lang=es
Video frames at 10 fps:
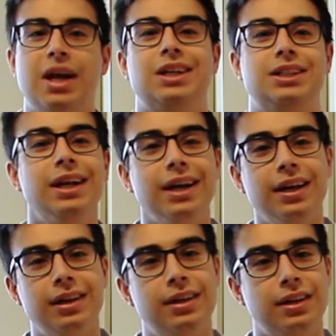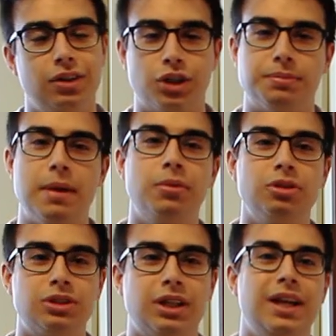Así que nos
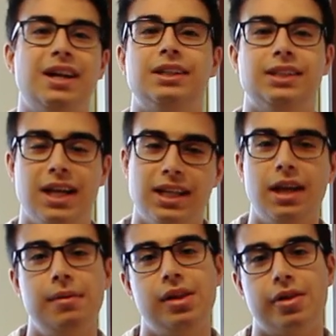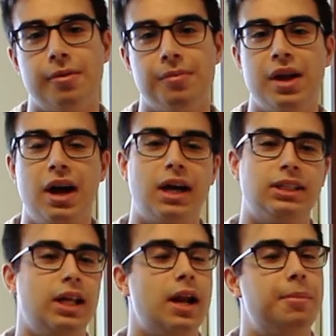vemos en el siguiente vídeo.
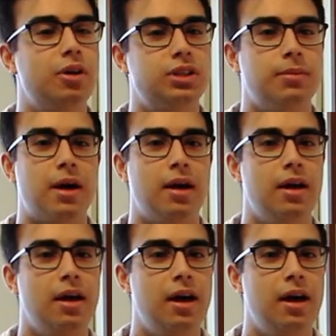¡Hasta la próxima!